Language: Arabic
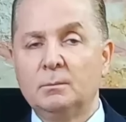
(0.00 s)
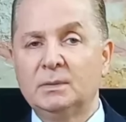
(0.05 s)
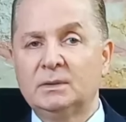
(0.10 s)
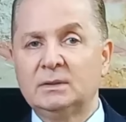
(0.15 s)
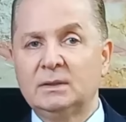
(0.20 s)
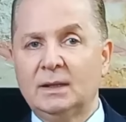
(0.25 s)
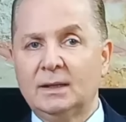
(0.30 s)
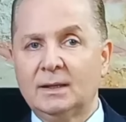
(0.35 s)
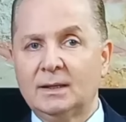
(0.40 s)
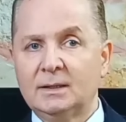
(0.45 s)

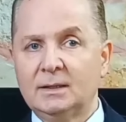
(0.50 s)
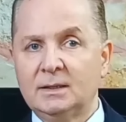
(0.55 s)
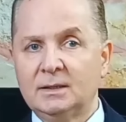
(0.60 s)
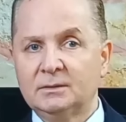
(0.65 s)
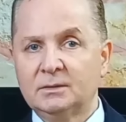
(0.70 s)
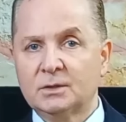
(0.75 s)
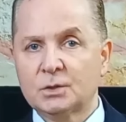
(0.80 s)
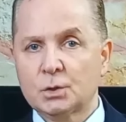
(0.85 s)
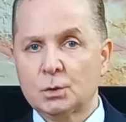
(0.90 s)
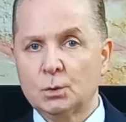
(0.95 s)
مثل
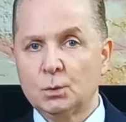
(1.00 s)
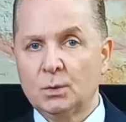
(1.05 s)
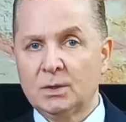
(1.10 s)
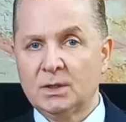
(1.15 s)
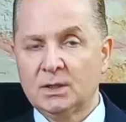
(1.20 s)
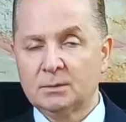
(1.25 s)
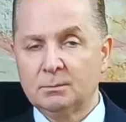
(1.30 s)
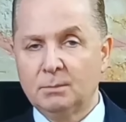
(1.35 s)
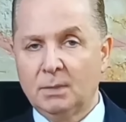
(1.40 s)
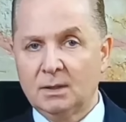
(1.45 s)
حالات
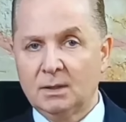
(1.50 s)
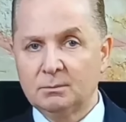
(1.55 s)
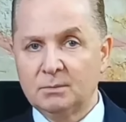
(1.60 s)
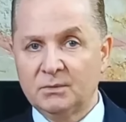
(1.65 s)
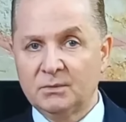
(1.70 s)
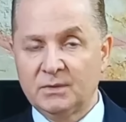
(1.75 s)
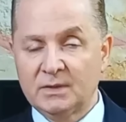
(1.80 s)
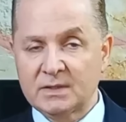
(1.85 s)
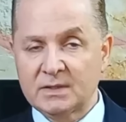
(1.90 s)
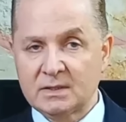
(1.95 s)
تشوهات بعض
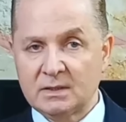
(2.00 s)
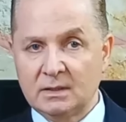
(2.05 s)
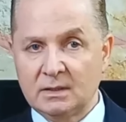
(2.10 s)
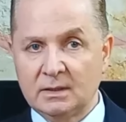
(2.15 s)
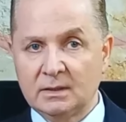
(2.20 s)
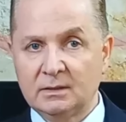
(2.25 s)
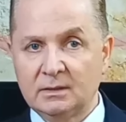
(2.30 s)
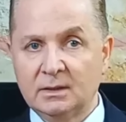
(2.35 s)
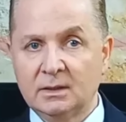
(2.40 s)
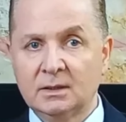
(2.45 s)
مفاصل
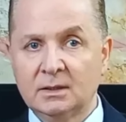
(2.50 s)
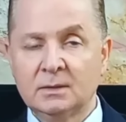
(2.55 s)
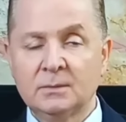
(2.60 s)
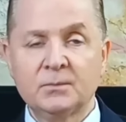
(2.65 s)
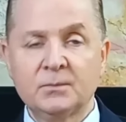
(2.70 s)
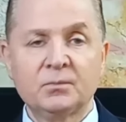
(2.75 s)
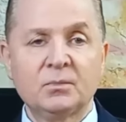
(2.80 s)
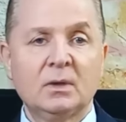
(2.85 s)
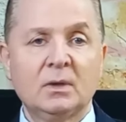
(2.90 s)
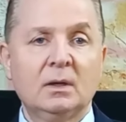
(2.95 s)
اليدين
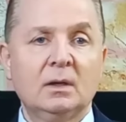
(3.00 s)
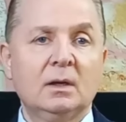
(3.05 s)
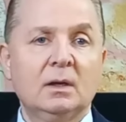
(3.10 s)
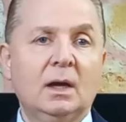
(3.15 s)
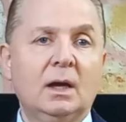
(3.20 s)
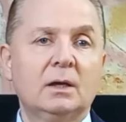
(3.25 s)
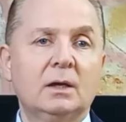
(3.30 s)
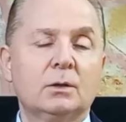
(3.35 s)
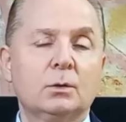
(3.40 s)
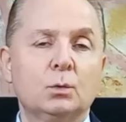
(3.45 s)

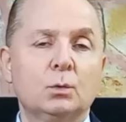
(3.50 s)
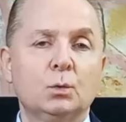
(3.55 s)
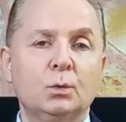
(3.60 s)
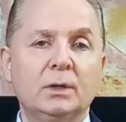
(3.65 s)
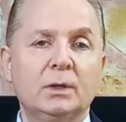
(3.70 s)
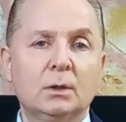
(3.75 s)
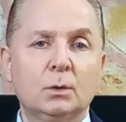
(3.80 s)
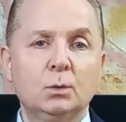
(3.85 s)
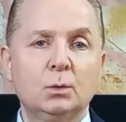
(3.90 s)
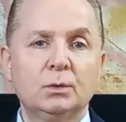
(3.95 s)
حيث
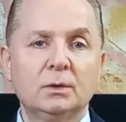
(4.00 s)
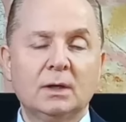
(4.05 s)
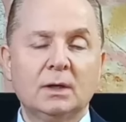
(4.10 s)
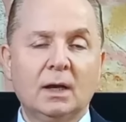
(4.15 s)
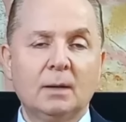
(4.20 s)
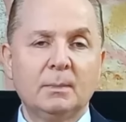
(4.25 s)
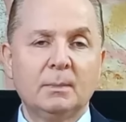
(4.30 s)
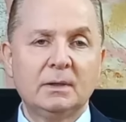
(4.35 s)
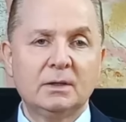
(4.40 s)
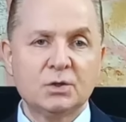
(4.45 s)
يكون
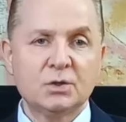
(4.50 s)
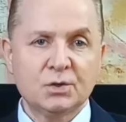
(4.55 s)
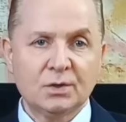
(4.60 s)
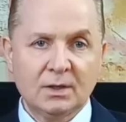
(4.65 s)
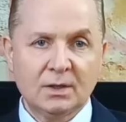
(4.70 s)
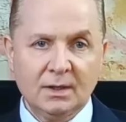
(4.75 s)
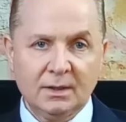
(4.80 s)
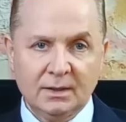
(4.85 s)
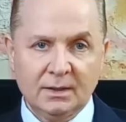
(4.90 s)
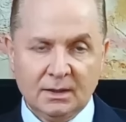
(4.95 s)
العمل
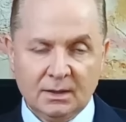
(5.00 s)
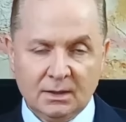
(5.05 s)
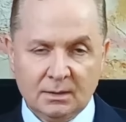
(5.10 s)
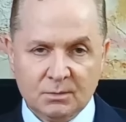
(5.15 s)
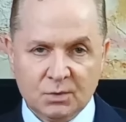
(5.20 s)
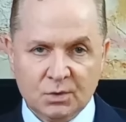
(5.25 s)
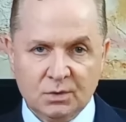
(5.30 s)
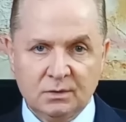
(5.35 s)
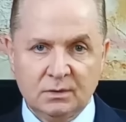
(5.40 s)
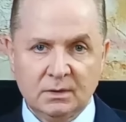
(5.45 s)
الجراحي هام
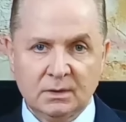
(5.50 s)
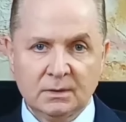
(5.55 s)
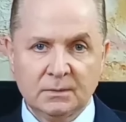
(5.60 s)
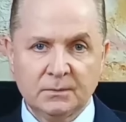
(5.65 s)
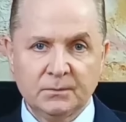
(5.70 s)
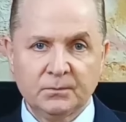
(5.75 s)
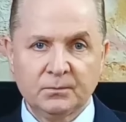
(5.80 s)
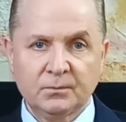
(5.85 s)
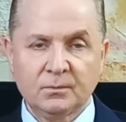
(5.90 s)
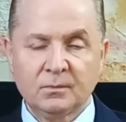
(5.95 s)
جدا